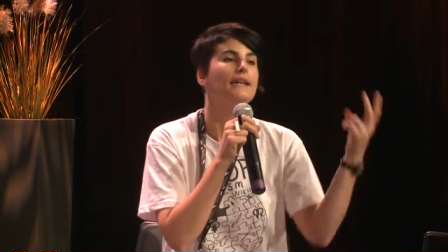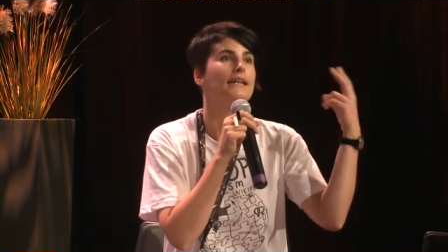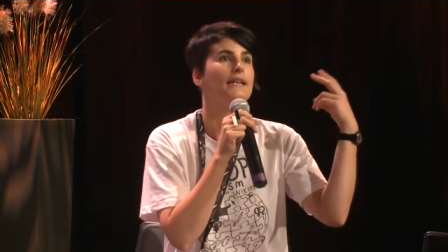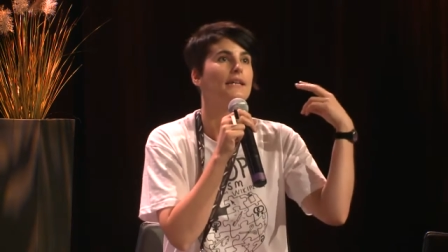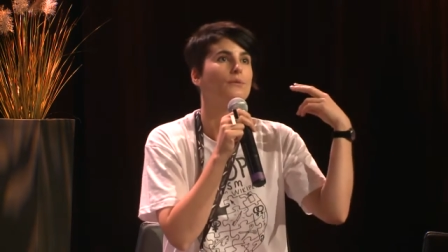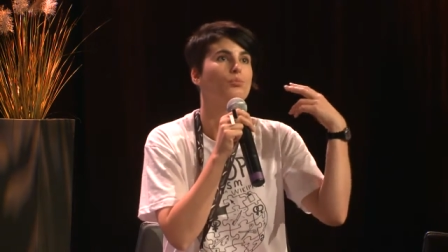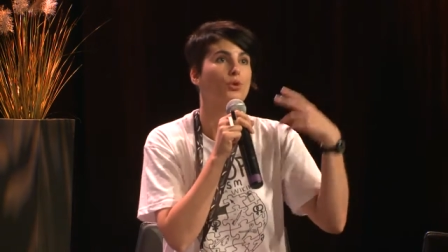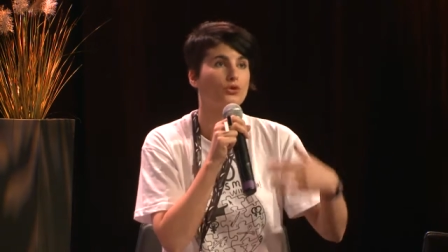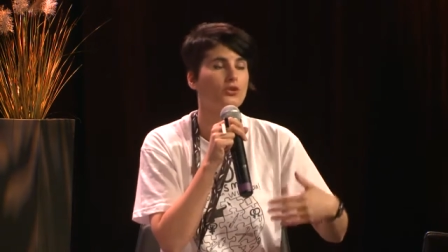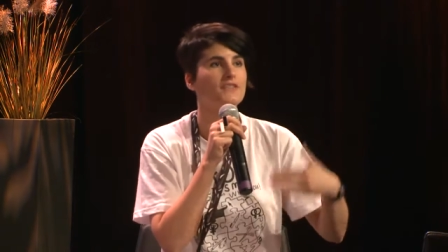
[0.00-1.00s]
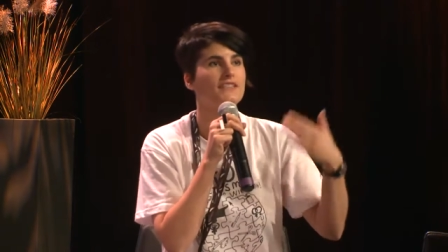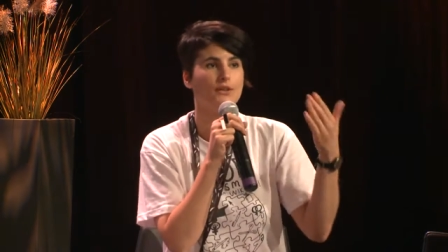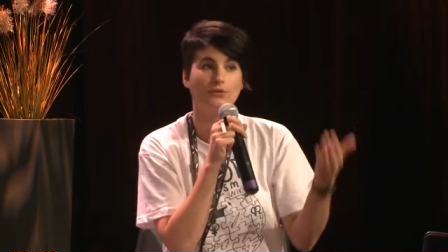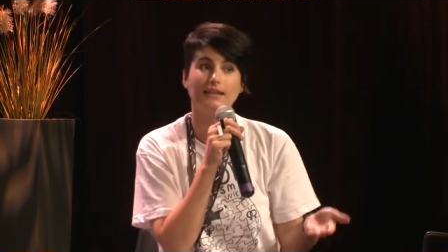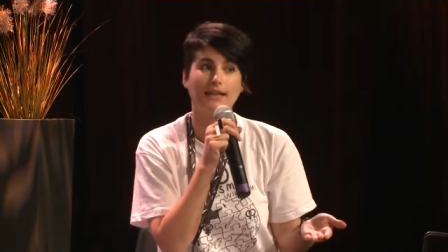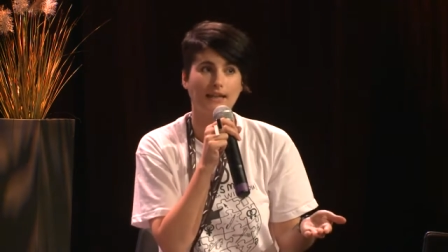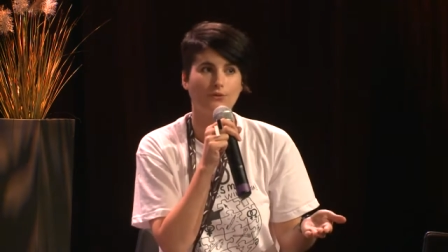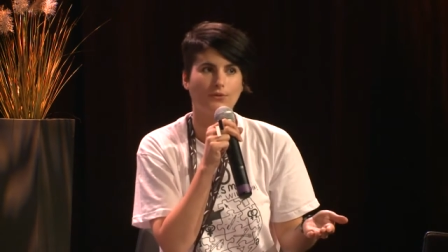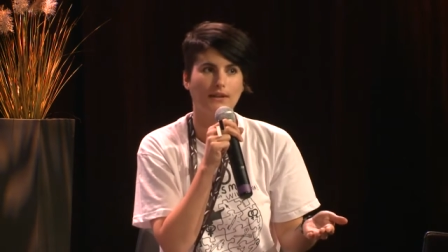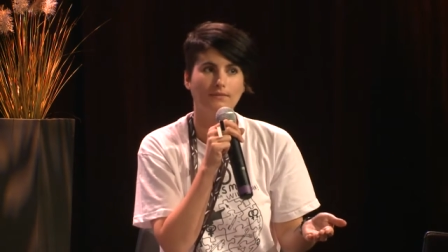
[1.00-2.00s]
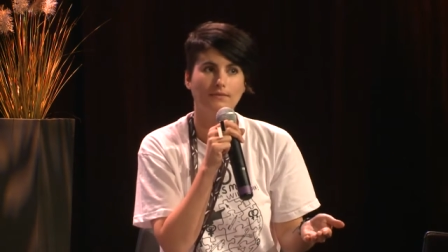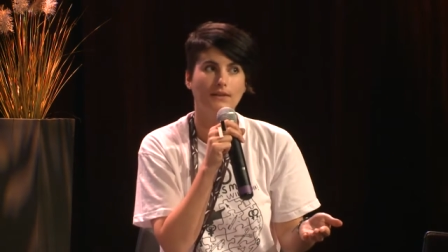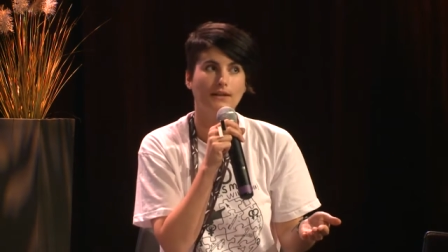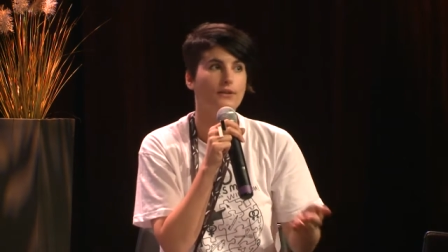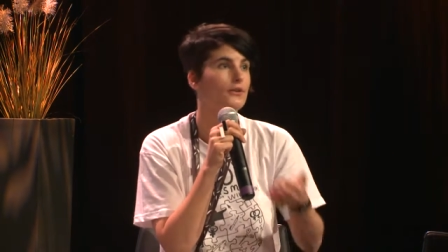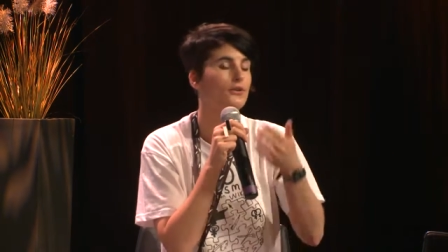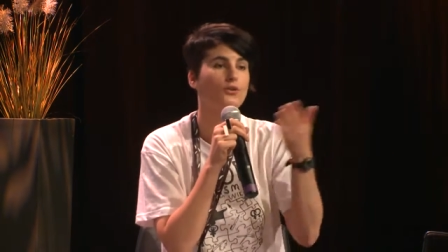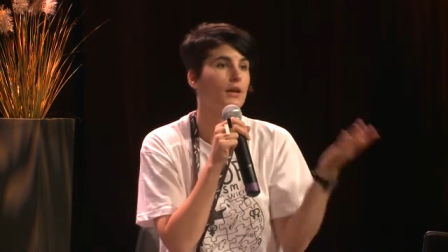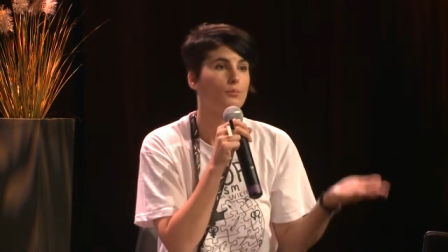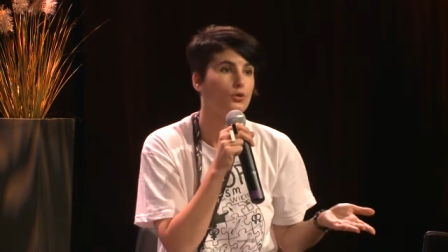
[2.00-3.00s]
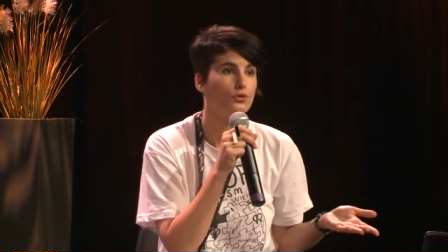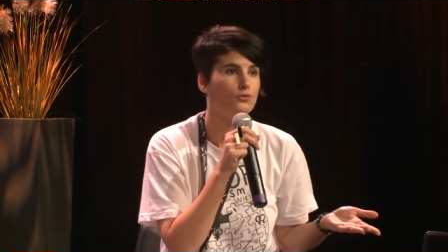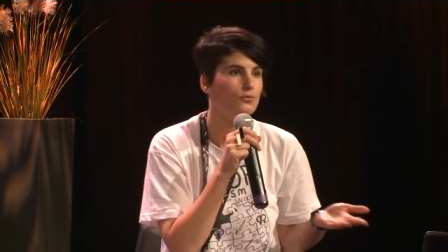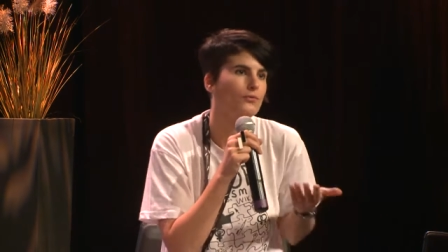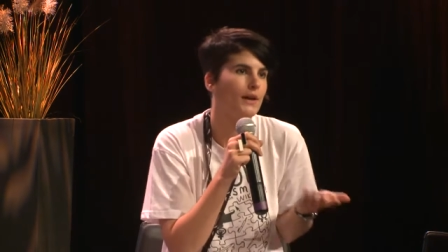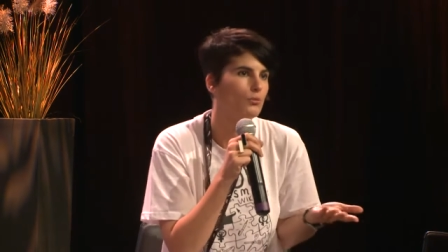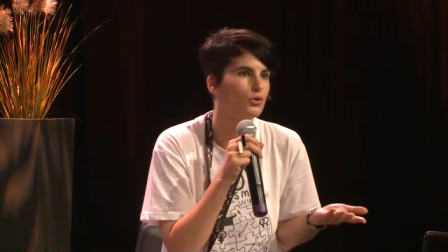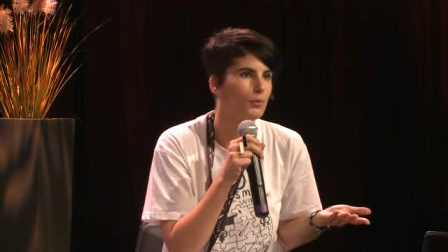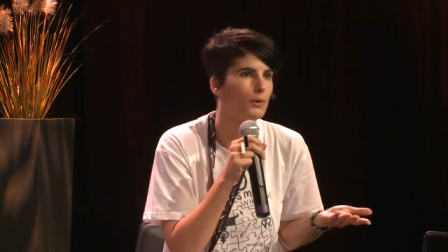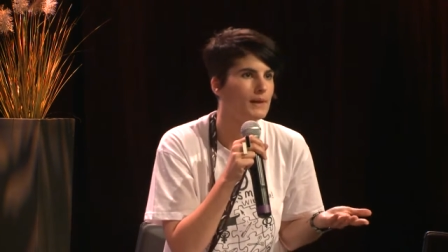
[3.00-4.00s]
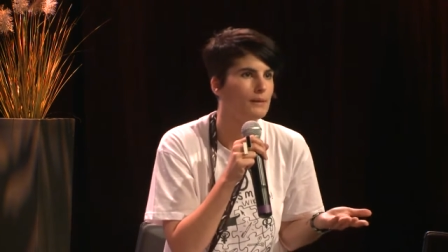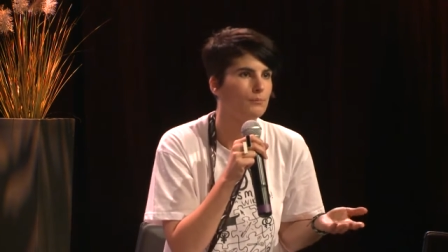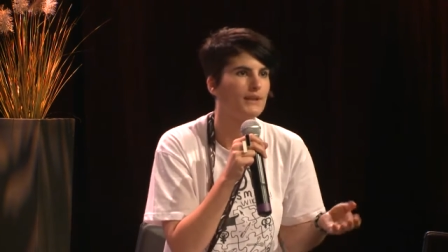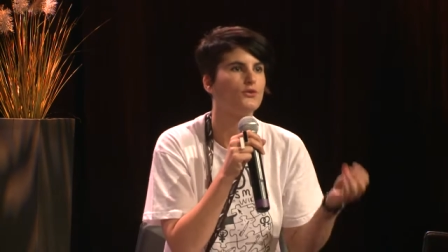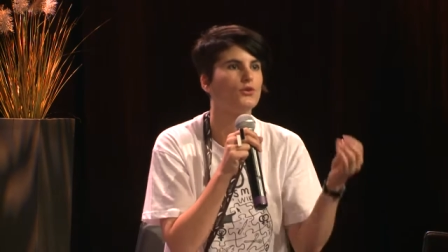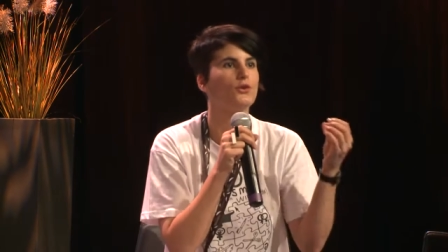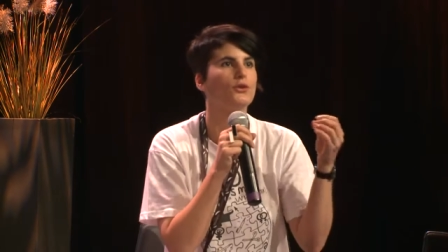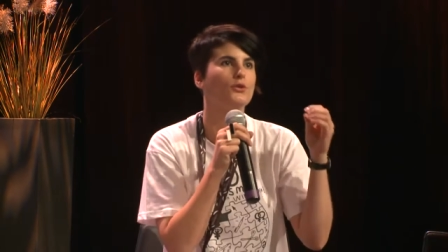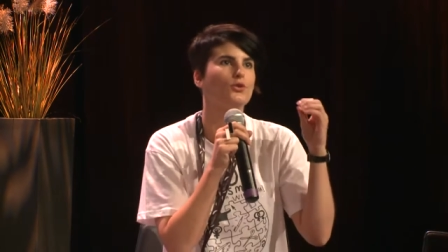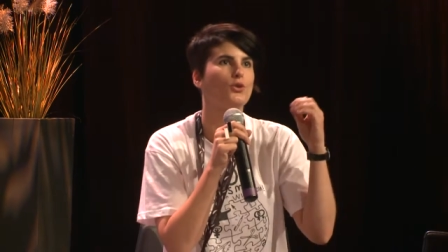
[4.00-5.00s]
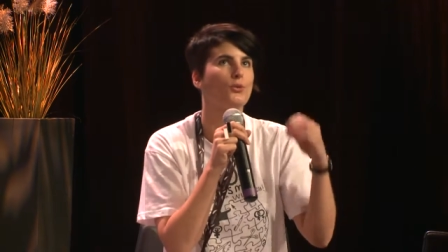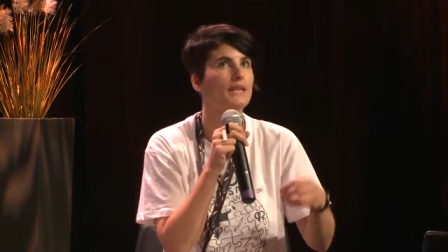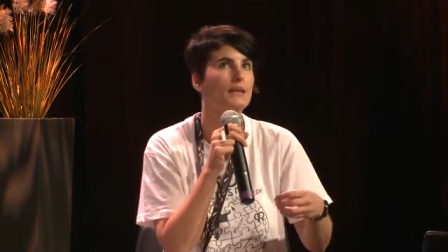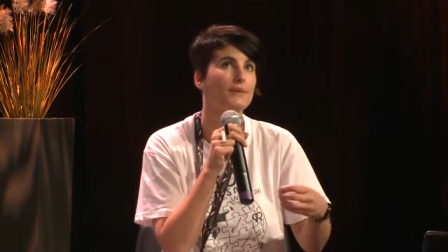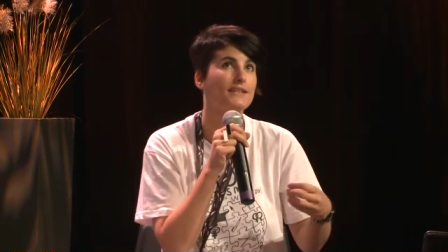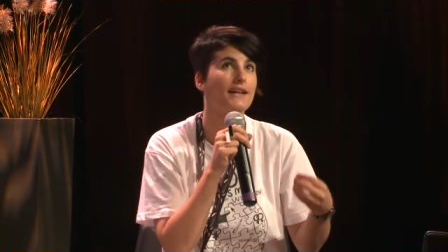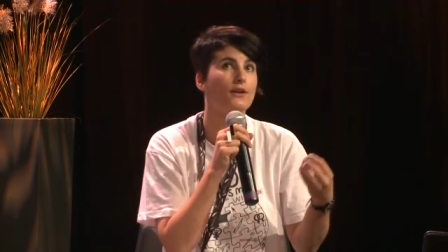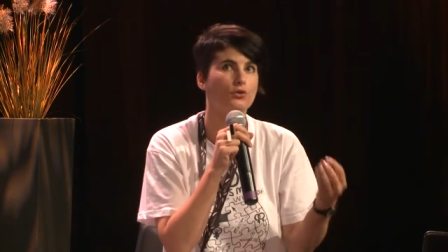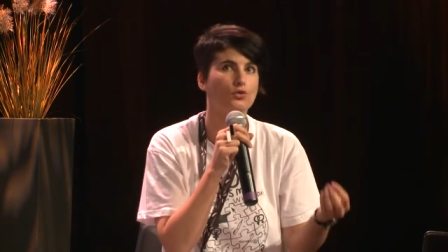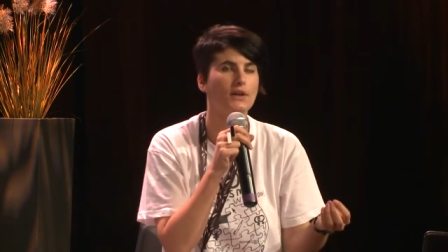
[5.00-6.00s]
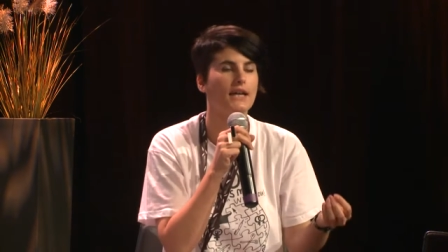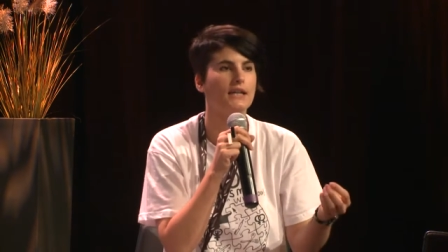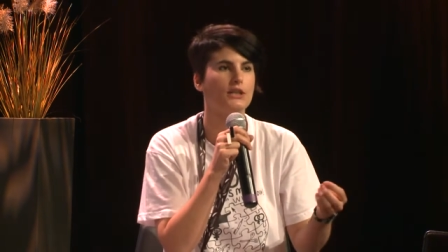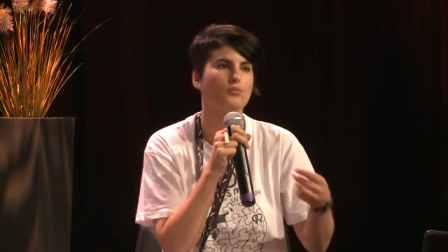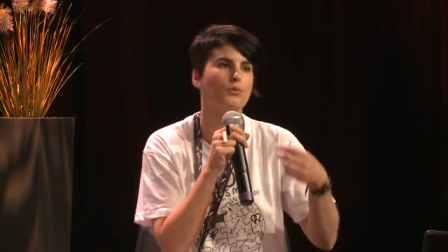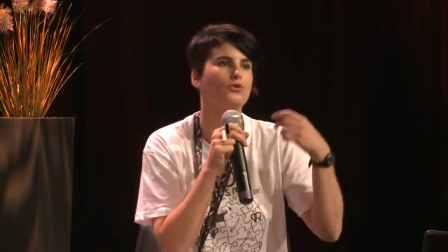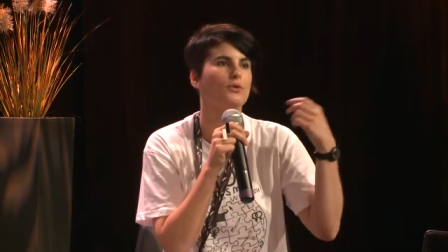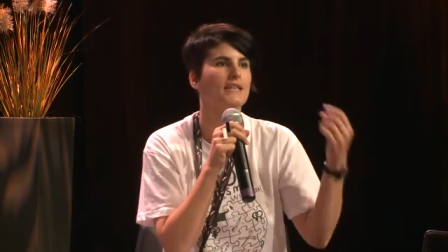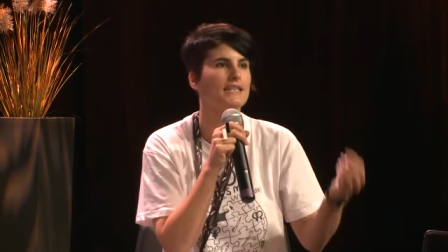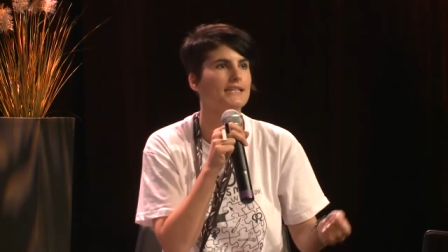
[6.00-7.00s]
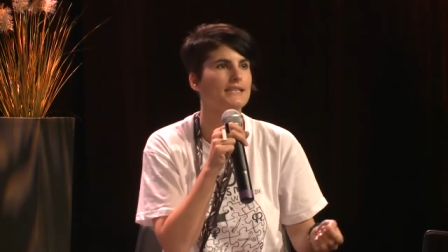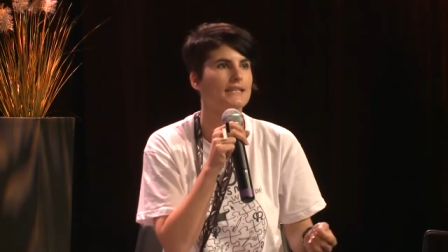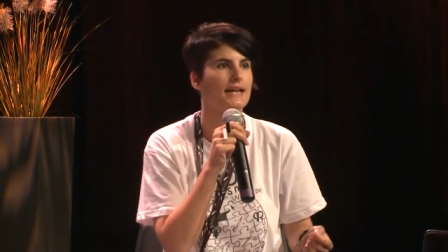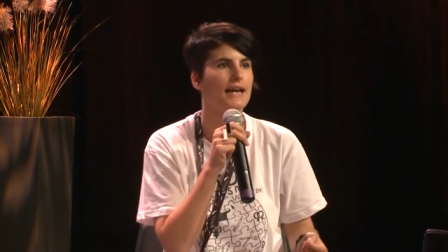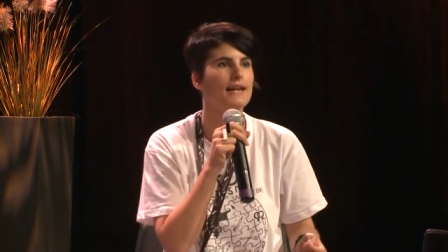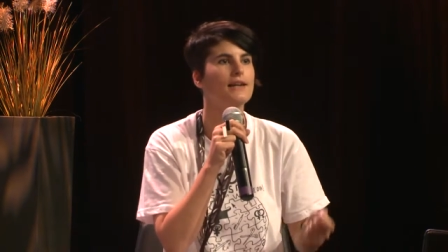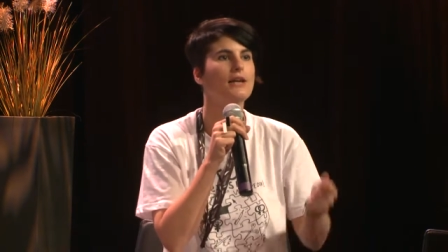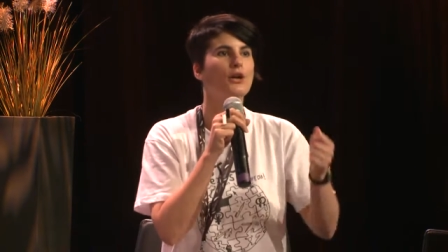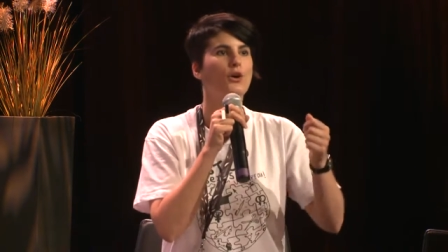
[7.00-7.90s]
Et pourtant, si on y arrivait, euh, il n'y aurait plus vraiment de problème parce que sur Wikipédia, en tout cas, et je pense de manière générale,